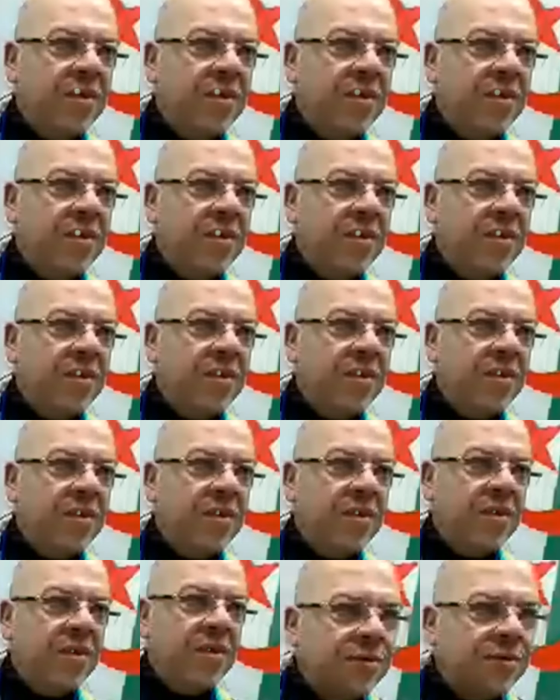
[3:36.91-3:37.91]
وما
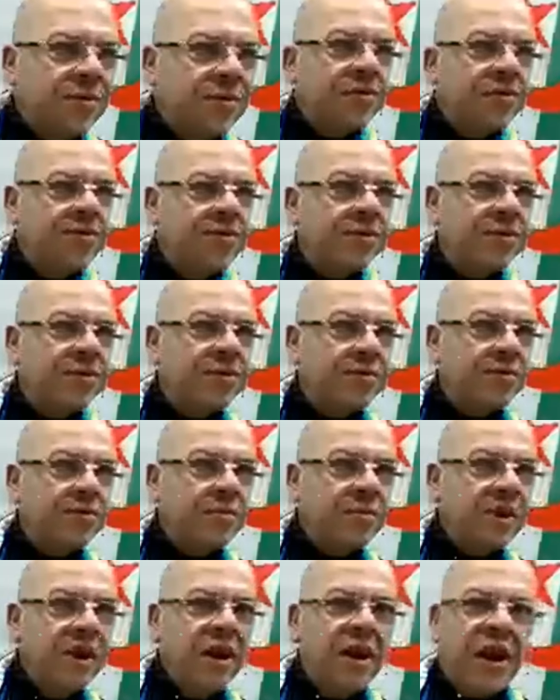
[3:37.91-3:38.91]
تهدرش
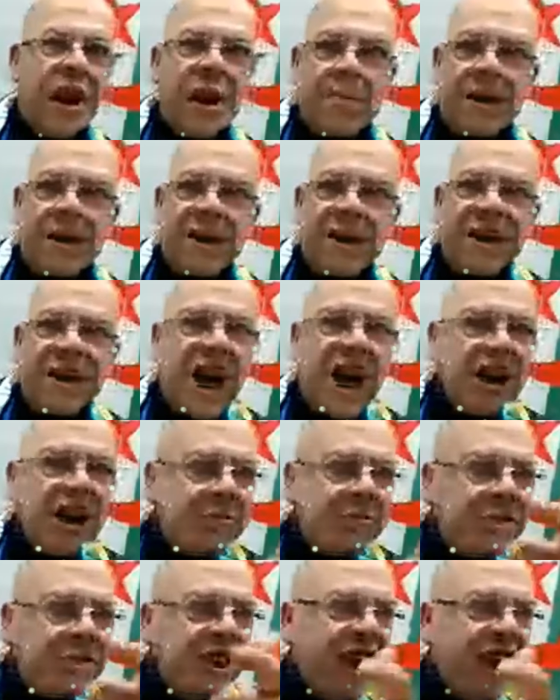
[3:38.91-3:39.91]
لا ما
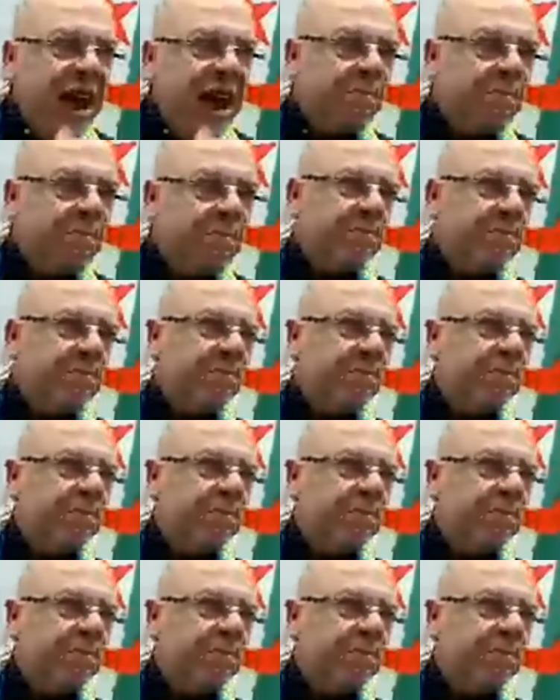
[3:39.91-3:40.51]
تدهاش من السياره